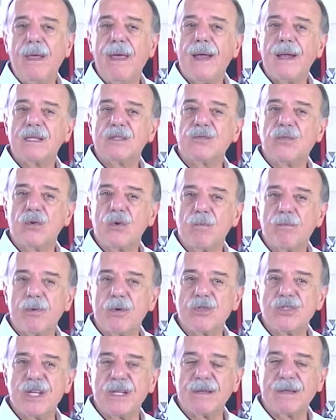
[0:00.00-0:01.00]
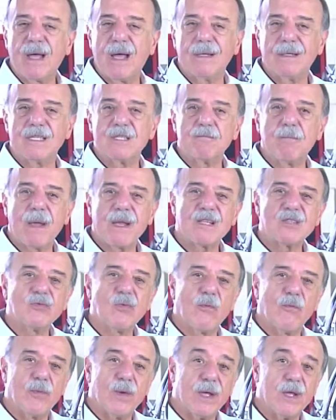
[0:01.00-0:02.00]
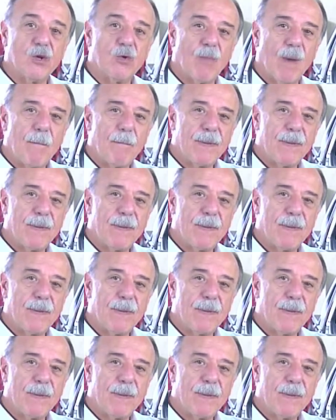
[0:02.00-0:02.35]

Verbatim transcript: elas foram projetadas para sofrer uma